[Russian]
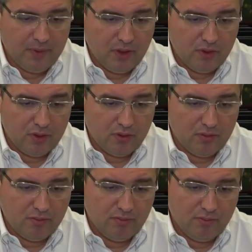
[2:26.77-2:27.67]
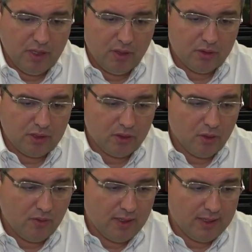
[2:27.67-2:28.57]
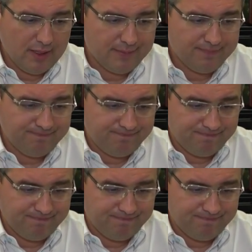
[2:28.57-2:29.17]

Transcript: значит, были установлены